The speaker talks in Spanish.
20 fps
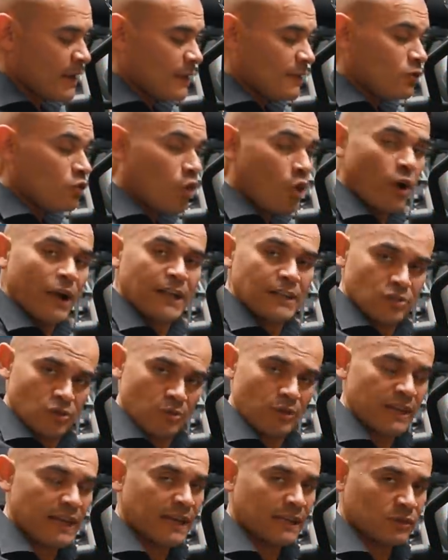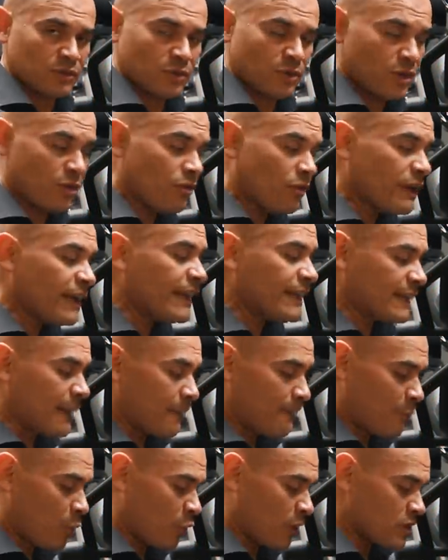no es obligatorio y
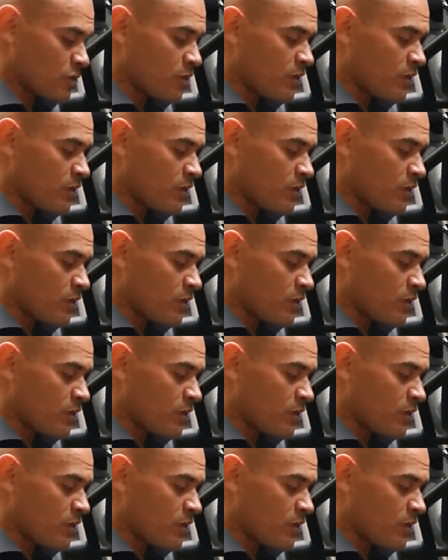tampoco es